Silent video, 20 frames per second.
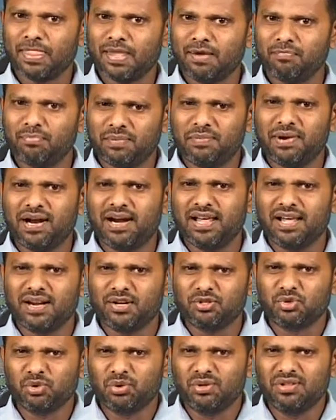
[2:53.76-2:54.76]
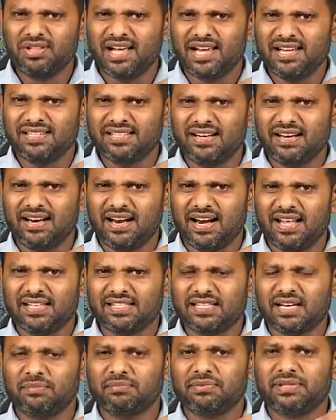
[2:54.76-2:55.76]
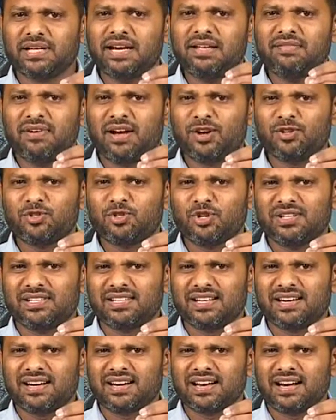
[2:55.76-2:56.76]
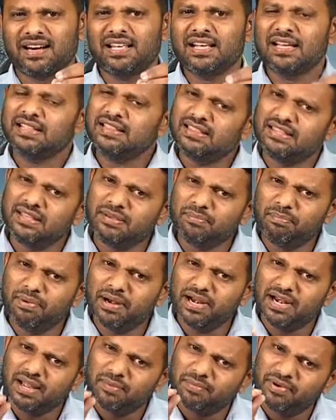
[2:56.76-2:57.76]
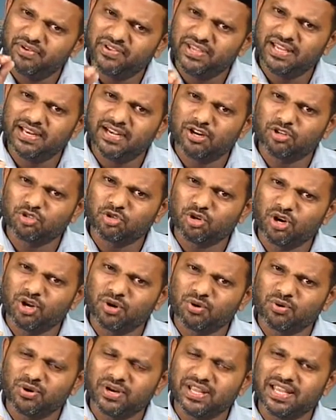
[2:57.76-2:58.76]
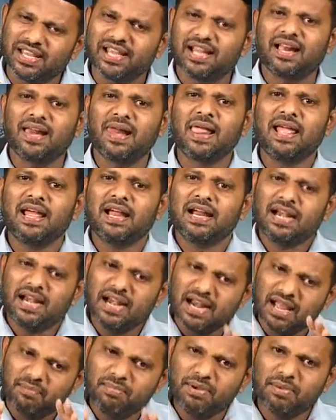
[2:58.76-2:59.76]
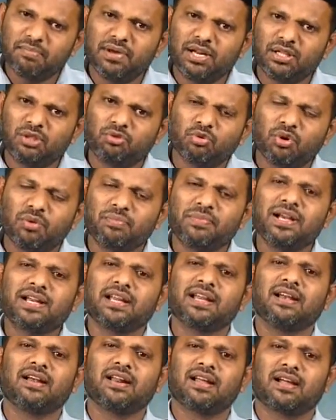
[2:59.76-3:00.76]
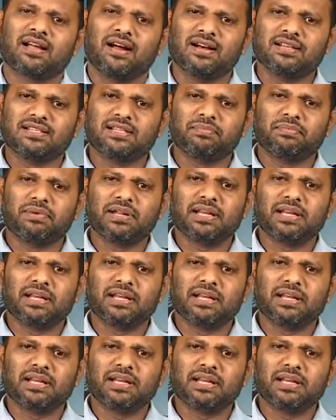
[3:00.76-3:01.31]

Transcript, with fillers: பெருமானார் ரசூலுல்லாஹி சல்லா அலிஸ்லாம் தெளிவாக சொல்லி தருகின்றார்கள் திப்பல் நபவி என்று சொல்லக்கூடிய நபி மருத்துவம் என்கின்ற கான்செப்ட்